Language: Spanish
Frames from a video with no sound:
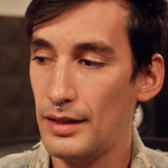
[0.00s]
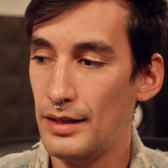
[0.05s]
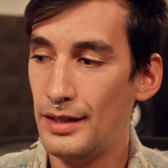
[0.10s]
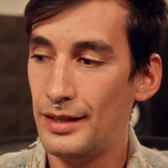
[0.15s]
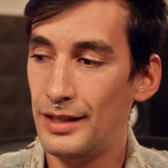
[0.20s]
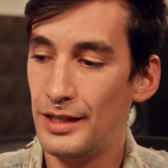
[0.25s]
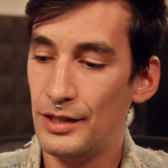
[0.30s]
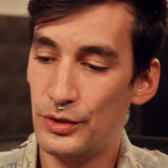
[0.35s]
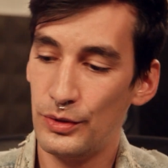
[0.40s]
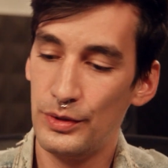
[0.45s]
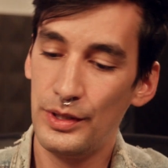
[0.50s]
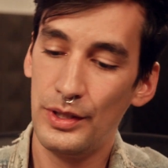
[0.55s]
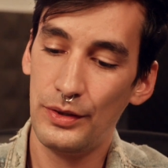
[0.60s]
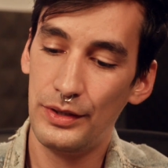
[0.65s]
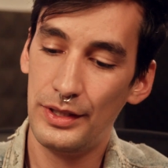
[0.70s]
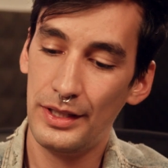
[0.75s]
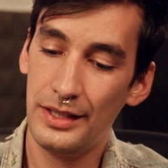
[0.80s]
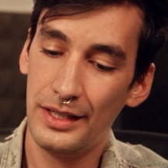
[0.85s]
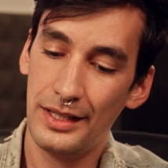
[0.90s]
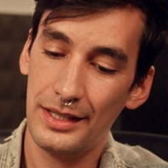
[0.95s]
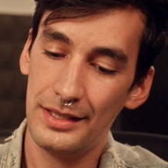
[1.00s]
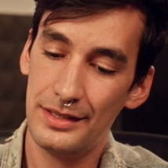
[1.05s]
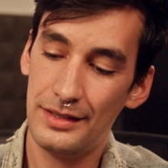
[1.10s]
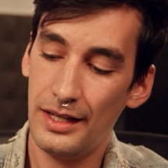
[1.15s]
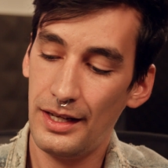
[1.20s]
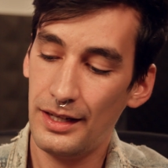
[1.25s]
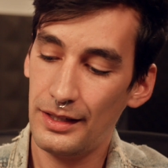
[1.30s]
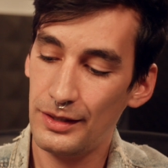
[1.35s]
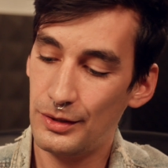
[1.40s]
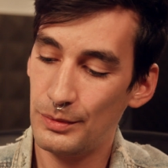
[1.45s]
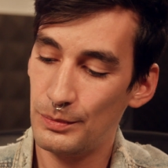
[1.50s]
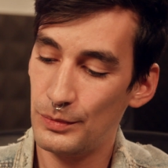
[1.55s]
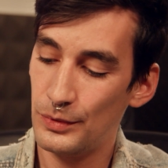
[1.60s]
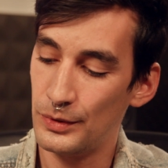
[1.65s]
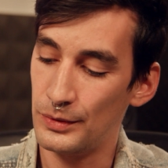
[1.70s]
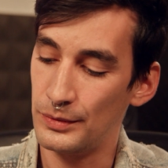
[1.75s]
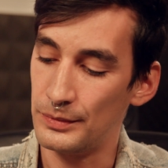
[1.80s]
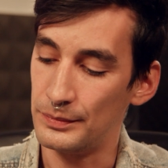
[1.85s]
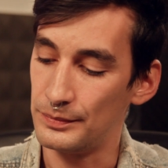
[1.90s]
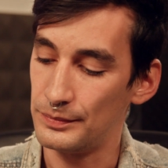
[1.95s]
en el sonido tiene que estar
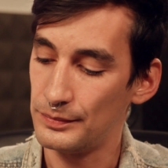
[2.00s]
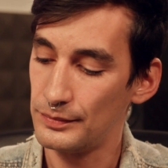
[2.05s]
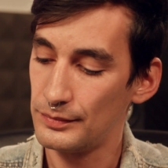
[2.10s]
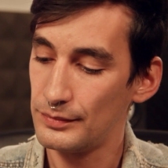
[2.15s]
como...